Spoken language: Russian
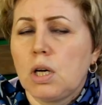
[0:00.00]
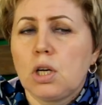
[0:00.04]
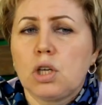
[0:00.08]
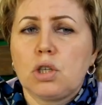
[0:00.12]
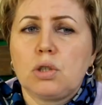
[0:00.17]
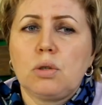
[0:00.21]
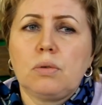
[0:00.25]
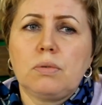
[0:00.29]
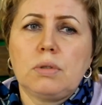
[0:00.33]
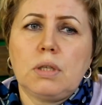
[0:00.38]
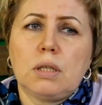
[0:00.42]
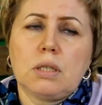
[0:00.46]

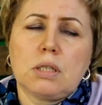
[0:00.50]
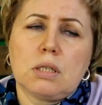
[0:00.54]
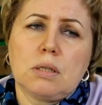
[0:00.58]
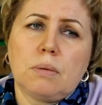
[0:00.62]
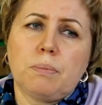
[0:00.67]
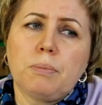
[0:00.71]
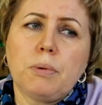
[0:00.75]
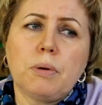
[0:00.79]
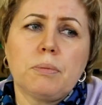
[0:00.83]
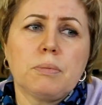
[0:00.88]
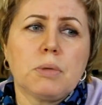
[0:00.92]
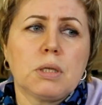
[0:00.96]
Что вы должны
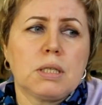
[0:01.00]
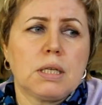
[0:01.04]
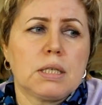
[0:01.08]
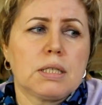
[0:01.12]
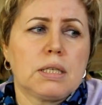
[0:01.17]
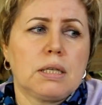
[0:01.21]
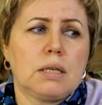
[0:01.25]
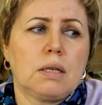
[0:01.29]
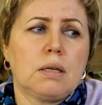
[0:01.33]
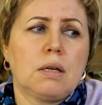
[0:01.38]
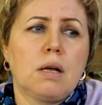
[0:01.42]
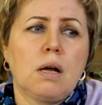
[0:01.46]
помнить,
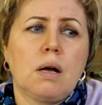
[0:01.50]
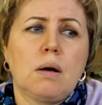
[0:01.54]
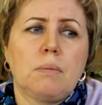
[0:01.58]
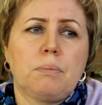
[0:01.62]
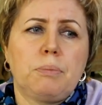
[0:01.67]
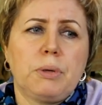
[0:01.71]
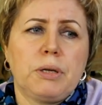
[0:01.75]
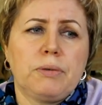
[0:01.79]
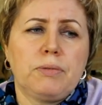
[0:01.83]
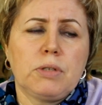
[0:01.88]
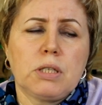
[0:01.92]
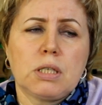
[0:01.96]
если
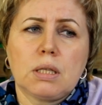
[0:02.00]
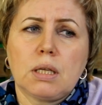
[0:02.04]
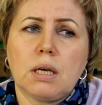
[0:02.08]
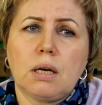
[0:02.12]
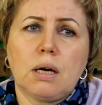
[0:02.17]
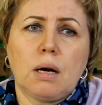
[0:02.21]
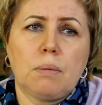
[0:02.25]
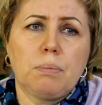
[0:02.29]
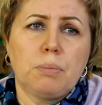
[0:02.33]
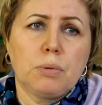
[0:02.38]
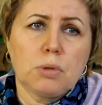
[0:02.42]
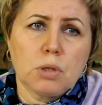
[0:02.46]
при высадке
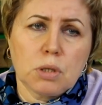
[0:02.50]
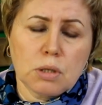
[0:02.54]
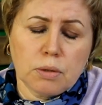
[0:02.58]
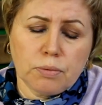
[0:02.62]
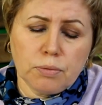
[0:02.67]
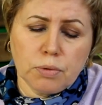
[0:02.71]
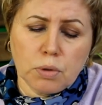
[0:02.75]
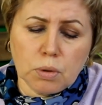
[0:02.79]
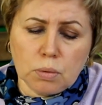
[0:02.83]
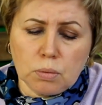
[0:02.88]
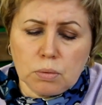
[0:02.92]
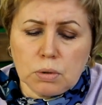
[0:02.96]
капусты в
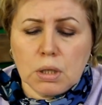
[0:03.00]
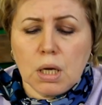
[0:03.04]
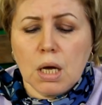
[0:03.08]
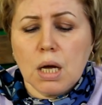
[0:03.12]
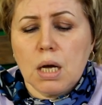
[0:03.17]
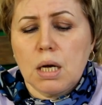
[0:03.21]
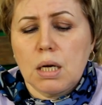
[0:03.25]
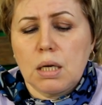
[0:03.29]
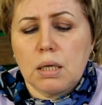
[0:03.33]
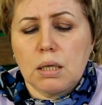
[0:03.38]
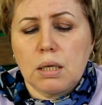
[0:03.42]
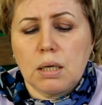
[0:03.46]
грунт?
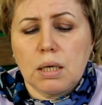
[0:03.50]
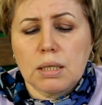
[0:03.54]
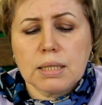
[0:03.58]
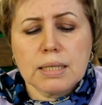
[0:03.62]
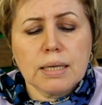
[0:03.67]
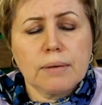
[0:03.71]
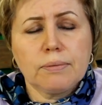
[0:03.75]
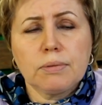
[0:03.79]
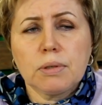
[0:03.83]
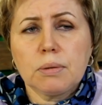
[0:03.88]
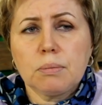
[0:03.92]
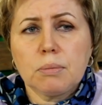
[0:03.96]

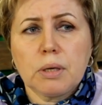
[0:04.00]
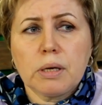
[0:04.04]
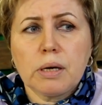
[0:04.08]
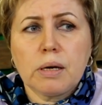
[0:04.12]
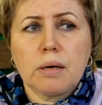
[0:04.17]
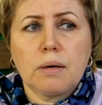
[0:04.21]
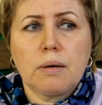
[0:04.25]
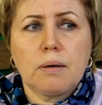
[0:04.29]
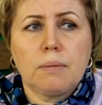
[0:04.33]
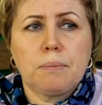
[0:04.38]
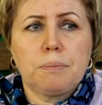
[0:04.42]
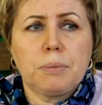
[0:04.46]
Основными
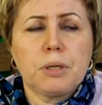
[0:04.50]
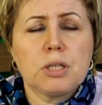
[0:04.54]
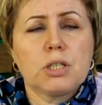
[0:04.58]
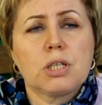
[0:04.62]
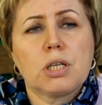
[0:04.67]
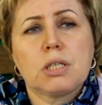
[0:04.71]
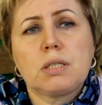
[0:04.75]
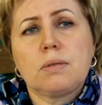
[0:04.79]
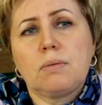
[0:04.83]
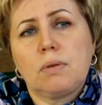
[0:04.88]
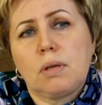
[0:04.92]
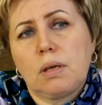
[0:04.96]

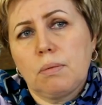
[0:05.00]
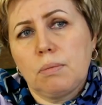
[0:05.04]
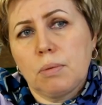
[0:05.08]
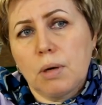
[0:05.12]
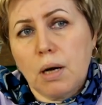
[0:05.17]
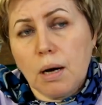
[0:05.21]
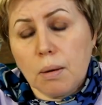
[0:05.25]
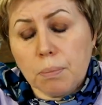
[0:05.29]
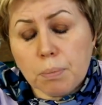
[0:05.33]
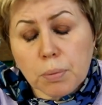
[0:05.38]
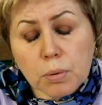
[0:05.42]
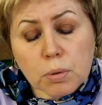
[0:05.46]
предшественниками
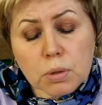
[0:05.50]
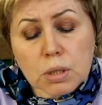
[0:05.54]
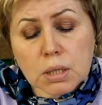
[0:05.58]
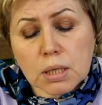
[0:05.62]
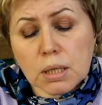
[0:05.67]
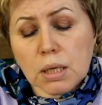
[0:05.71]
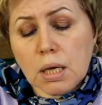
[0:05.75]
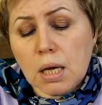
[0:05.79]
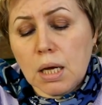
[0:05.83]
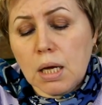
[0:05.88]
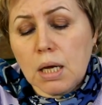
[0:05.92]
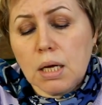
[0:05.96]

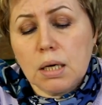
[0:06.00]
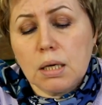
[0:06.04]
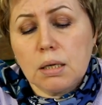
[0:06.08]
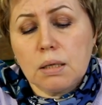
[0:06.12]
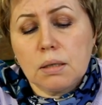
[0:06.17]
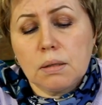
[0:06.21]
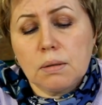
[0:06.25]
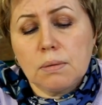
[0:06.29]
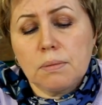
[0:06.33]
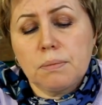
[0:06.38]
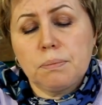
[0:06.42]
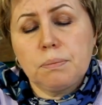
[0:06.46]
капусты
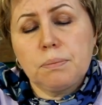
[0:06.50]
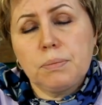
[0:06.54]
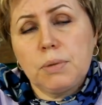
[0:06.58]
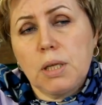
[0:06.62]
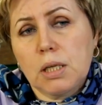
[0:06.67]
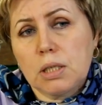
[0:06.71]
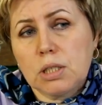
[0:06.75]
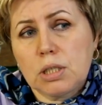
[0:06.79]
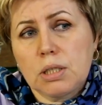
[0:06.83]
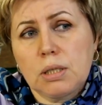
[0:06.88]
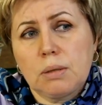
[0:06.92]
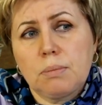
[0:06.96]
э,
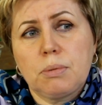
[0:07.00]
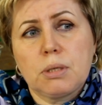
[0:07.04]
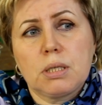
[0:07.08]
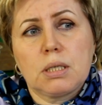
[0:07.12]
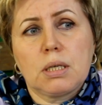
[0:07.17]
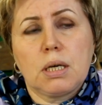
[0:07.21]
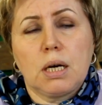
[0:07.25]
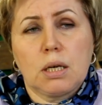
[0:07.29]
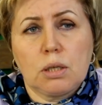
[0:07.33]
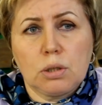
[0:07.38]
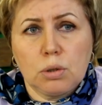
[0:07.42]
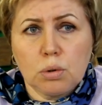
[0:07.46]
должны быть
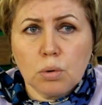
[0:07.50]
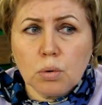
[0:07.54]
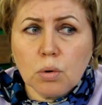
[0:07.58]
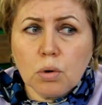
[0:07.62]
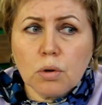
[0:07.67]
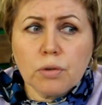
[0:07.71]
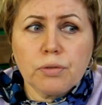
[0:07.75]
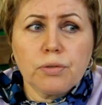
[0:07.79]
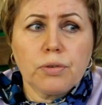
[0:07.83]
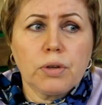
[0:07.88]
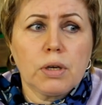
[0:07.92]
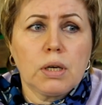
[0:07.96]

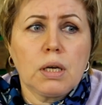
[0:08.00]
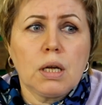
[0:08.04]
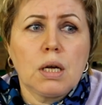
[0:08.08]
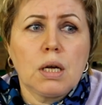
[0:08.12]
картофель,